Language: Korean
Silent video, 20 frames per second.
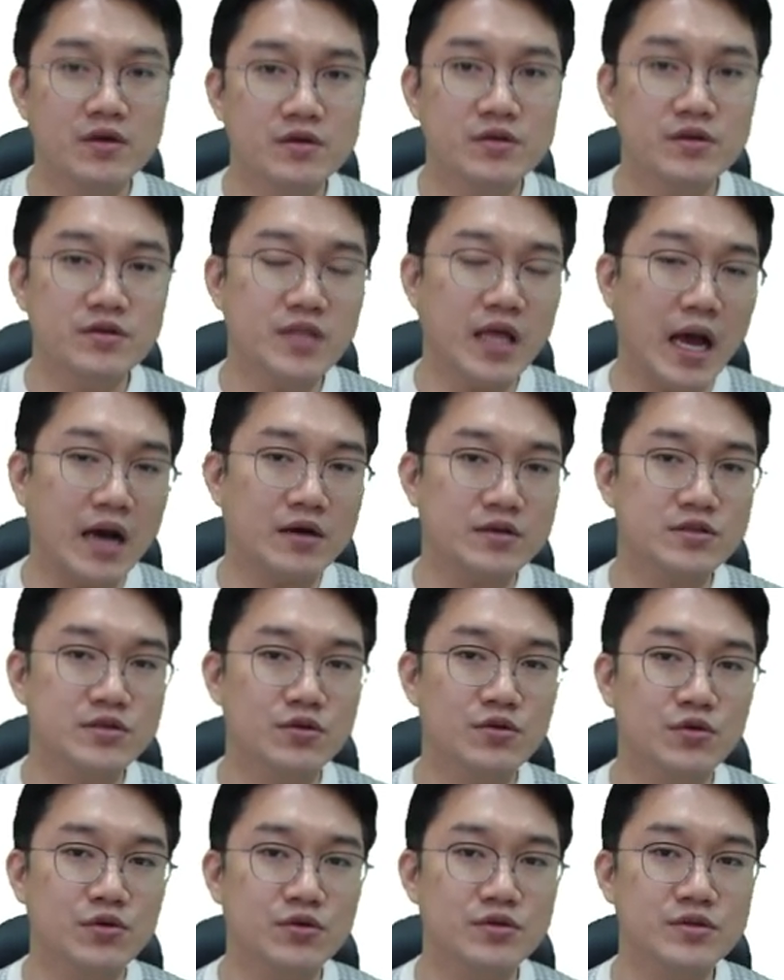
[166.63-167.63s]
그런데
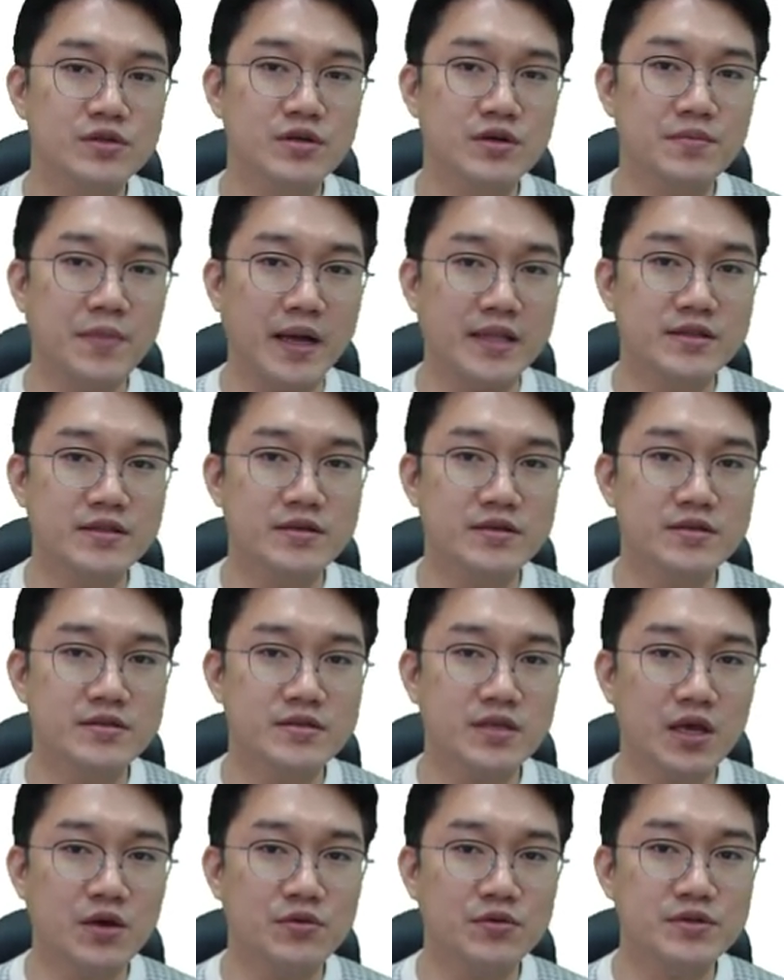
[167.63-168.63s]
악성 코드를 만든
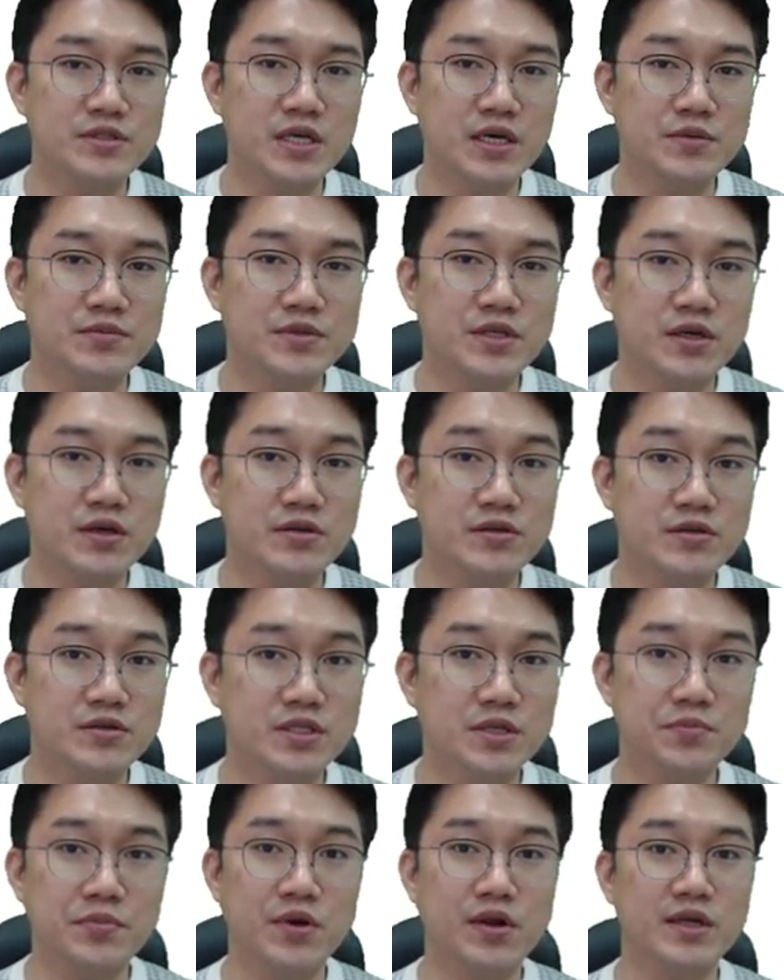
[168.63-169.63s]
사용자 입장에선
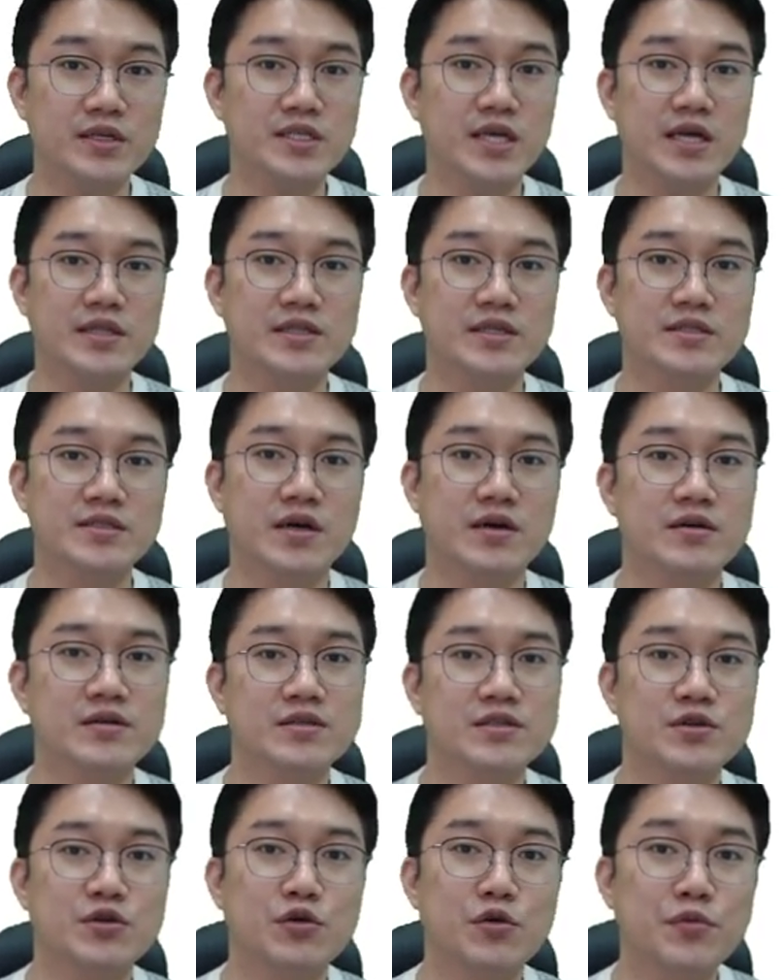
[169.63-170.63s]
특별하지 않는
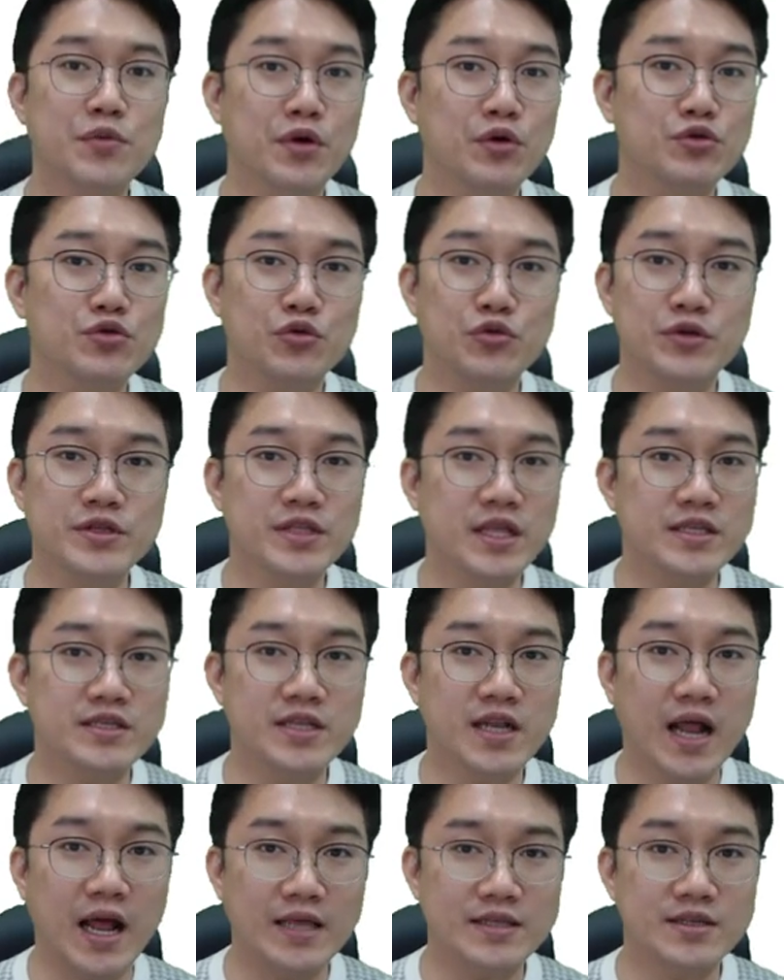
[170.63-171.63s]
이상은 그런 건 별로 돈이
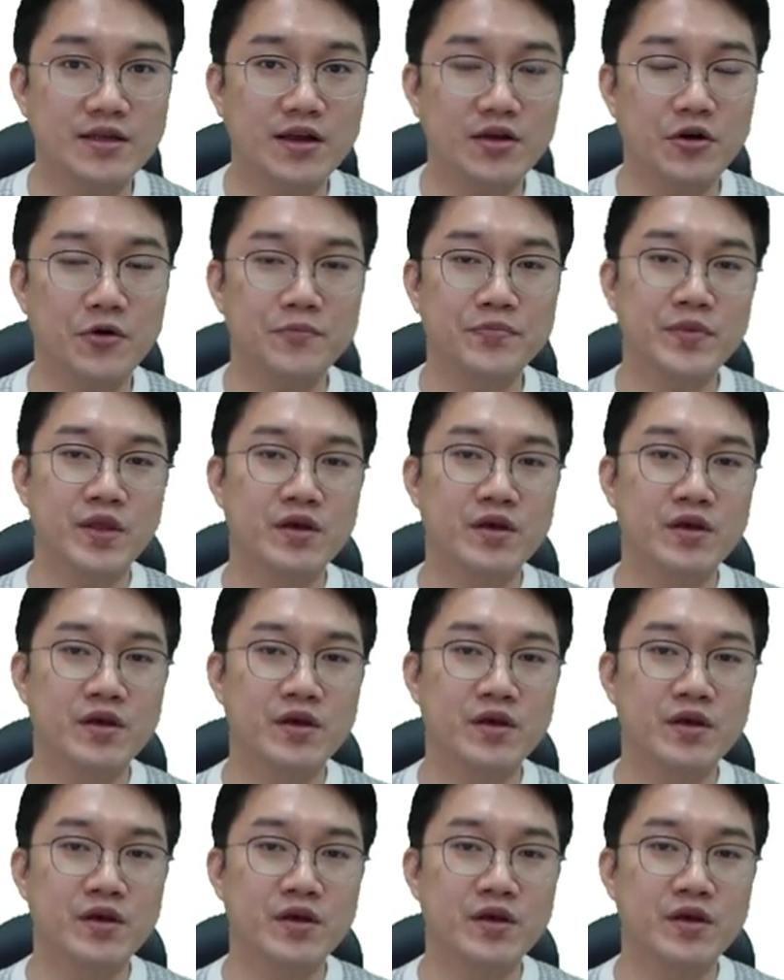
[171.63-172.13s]
되지는 않아요